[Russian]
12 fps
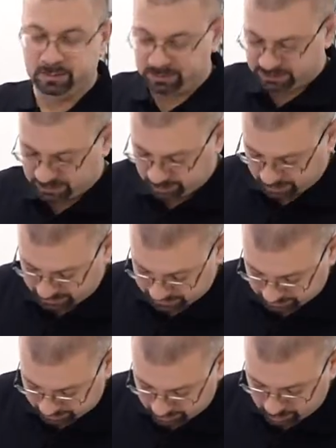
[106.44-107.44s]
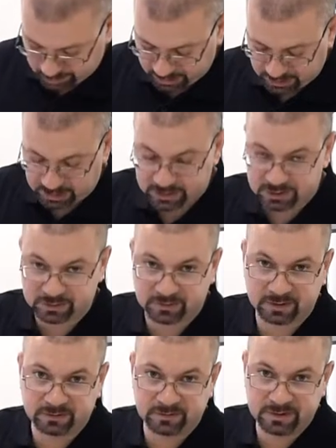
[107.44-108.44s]
безопасно. Огромное
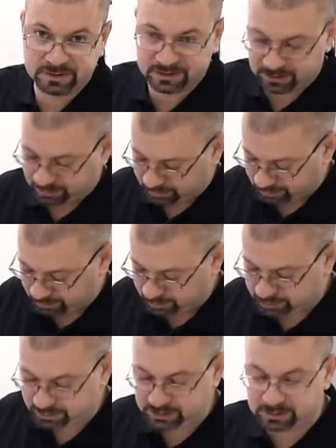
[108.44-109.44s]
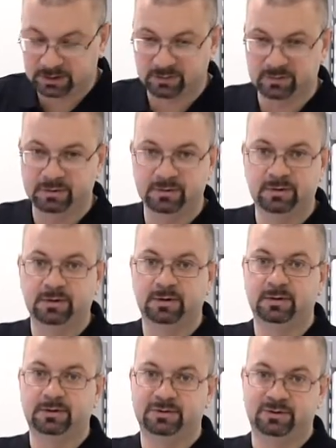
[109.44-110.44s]
количество отверстий нужно для того,
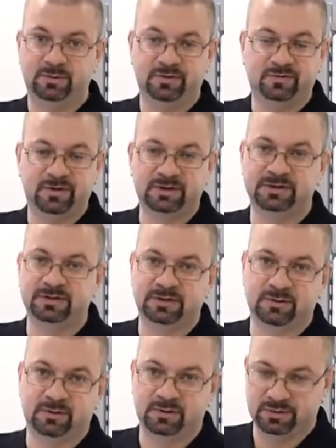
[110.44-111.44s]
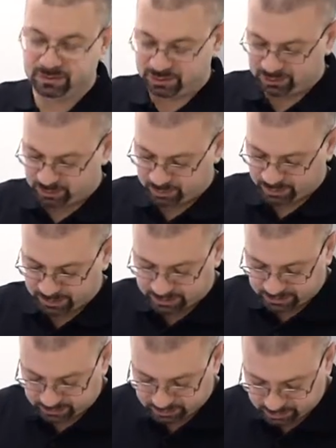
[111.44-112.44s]
чтобы не в каждый закручивать шуруп,
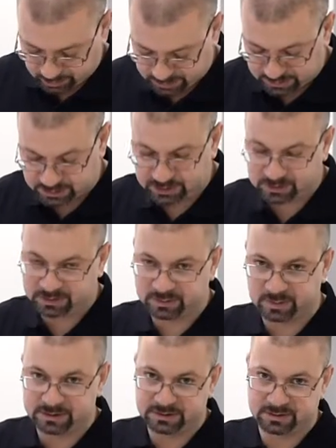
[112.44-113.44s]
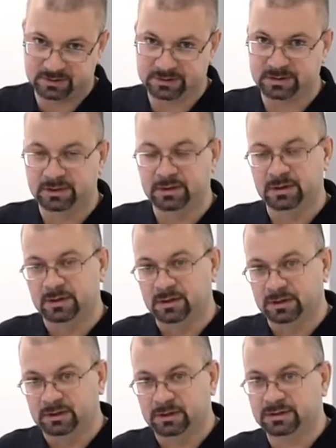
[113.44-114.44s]
а чтобы сначала смонтировать
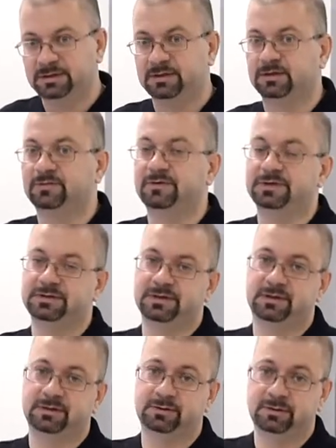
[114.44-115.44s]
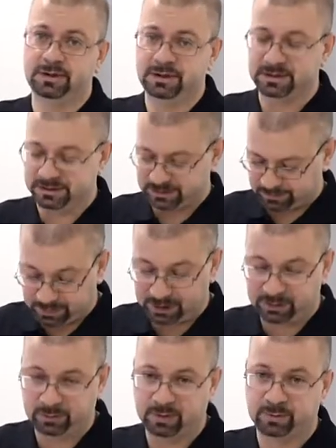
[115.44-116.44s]
на те отверстия, которые есть
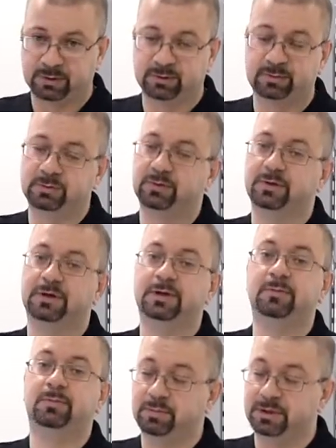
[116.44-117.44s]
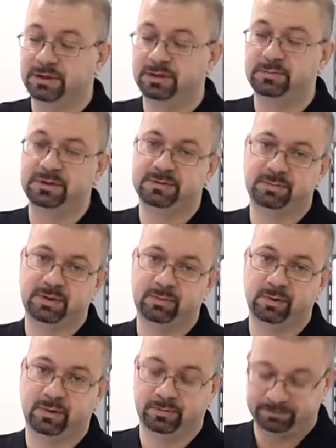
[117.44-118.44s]
планку, и потом только к ним прикрепить
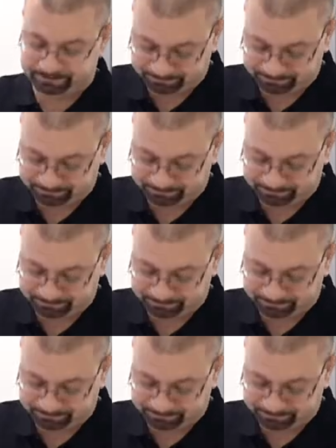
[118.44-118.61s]
прибор.